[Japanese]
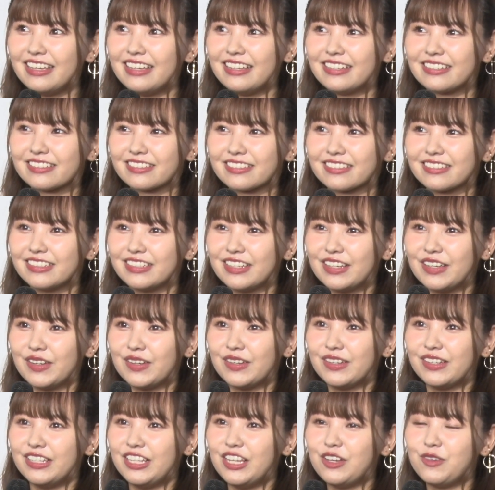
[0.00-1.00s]
う、
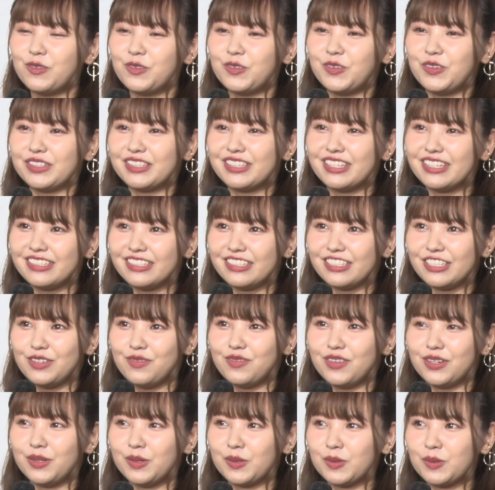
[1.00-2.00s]
えー、でも私
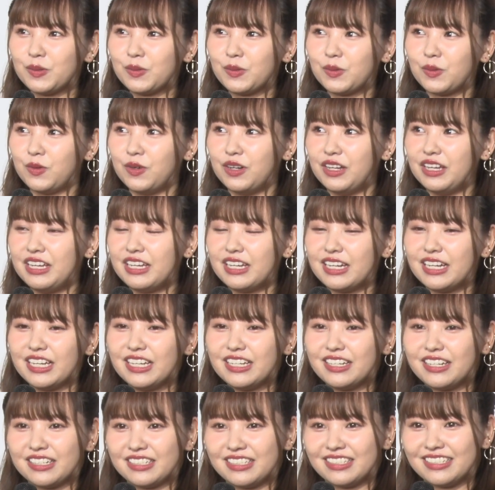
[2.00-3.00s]
今のところ恋
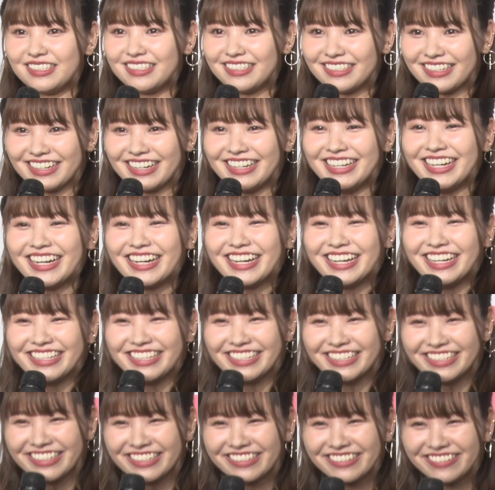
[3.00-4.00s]
愛全然考え
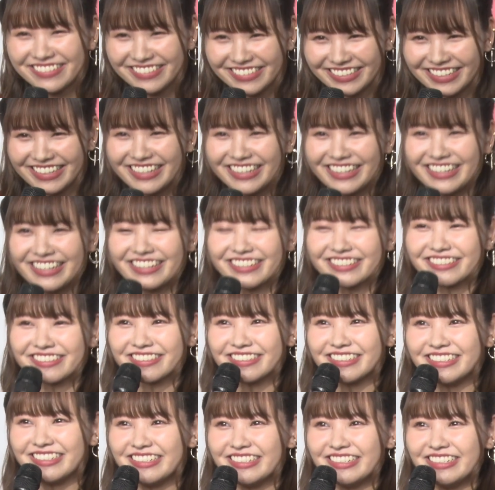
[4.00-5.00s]
てなくて
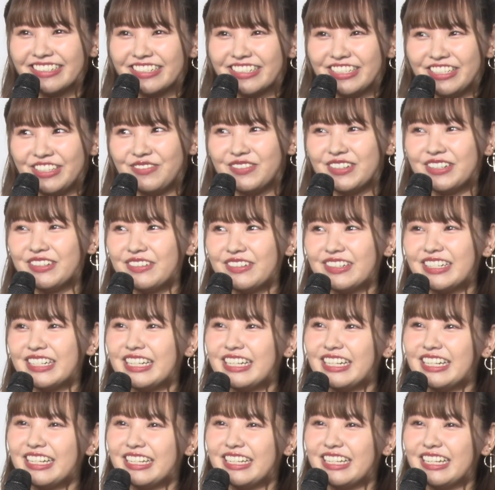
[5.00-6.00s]
今
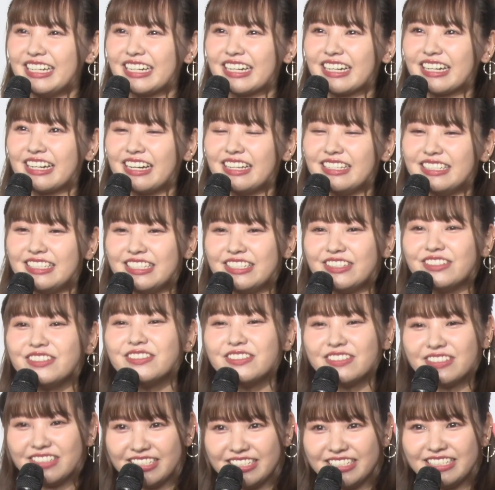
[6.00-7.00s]
はなんか自
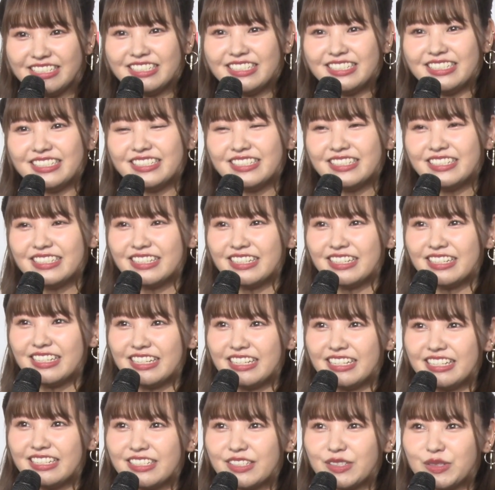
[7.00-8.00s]
由に
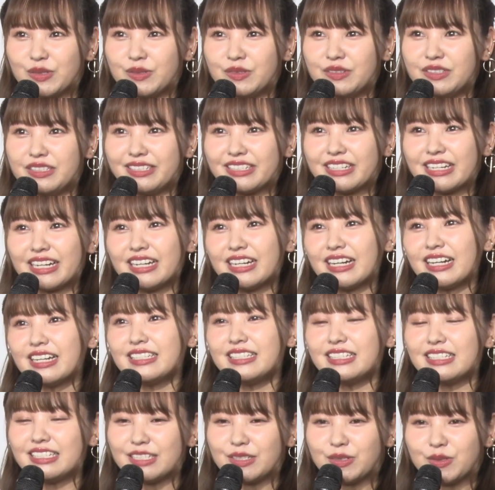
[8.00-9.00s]
その時間が
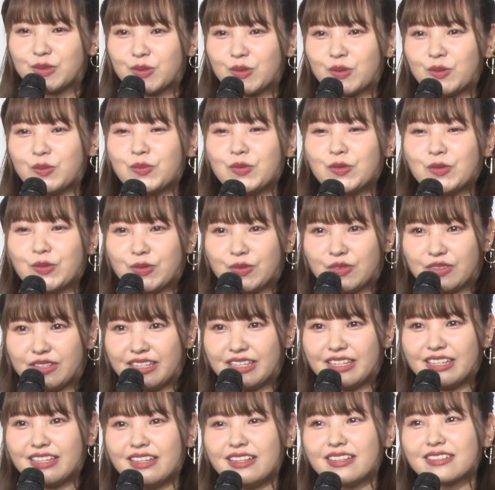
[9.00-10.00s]
できると思うの
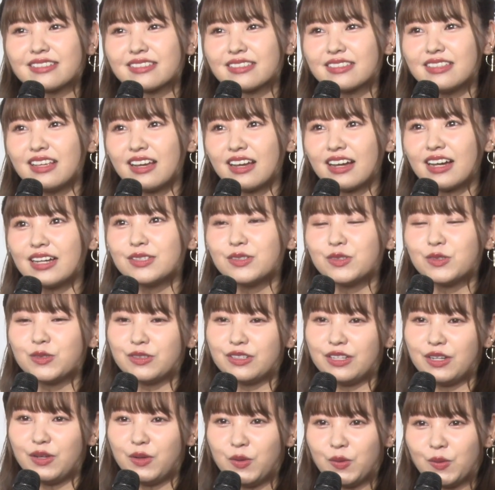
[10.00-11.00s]
で家
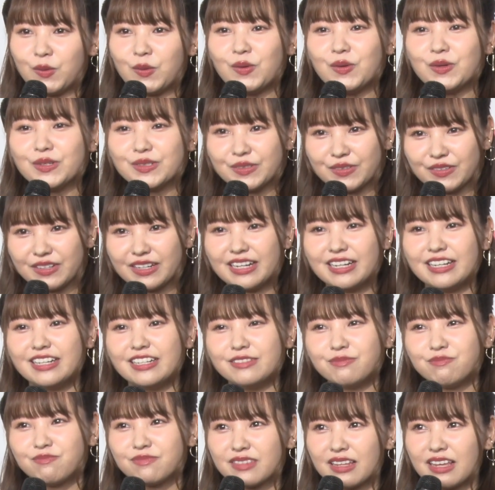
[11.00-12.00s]
族で旅行と
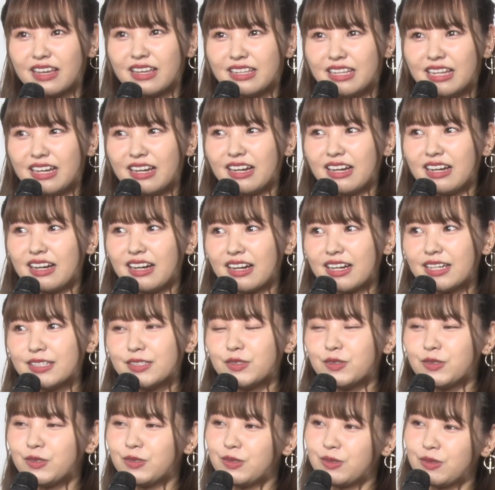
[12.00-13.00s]
かなんか家
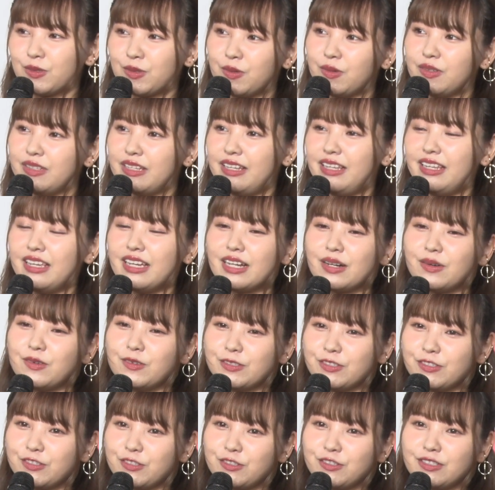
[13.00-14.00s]
族と何か
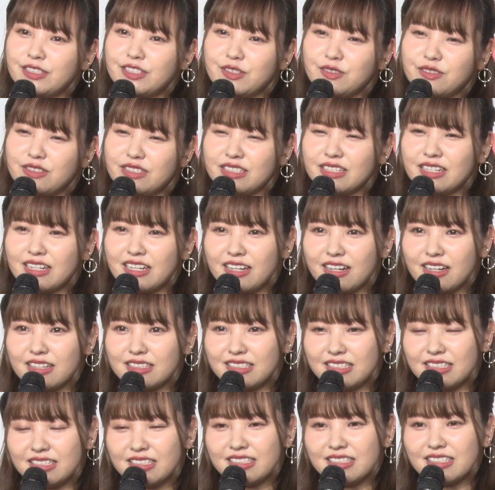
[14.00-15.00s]
をするっていう時間が
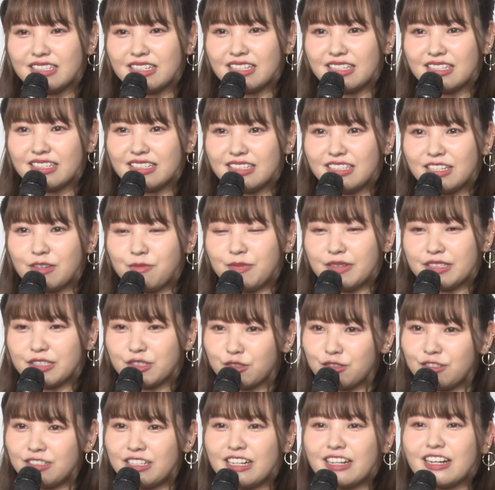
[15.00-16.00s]
全然やっぱ
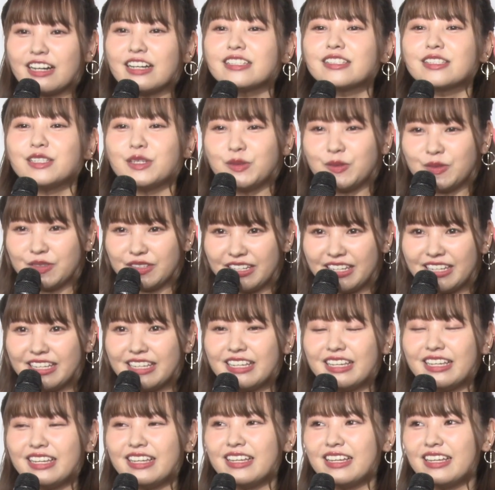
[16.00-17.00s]
少なかったの
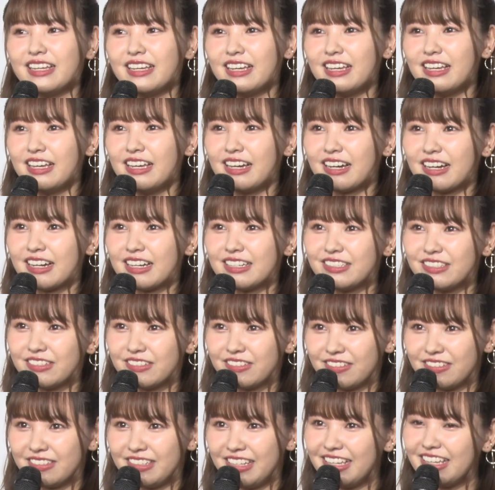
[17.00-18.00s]
で家
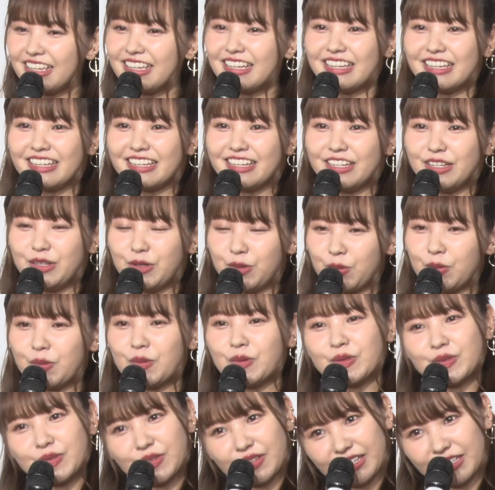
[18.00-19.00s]
族で旅
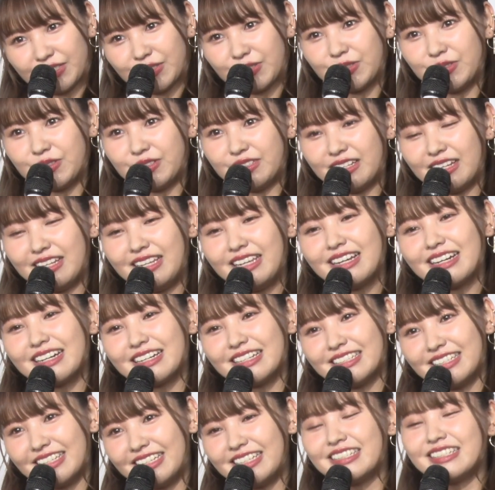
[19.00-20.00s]
行とかそういう何
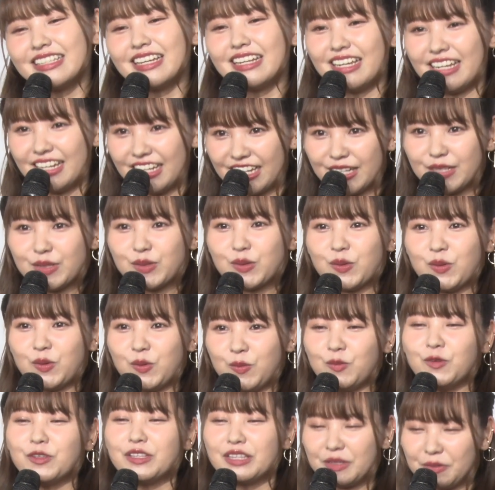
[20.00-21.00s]
かできたらいいなと
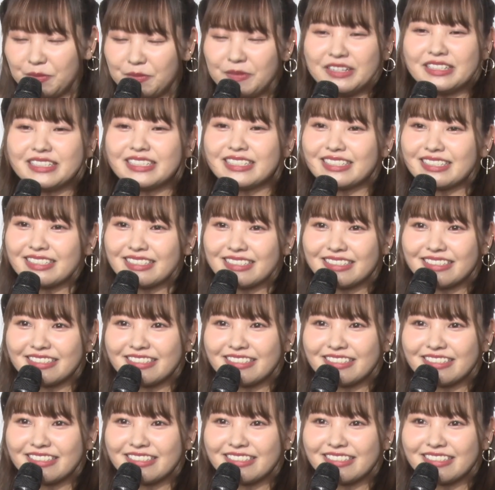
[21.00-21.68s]
思ってます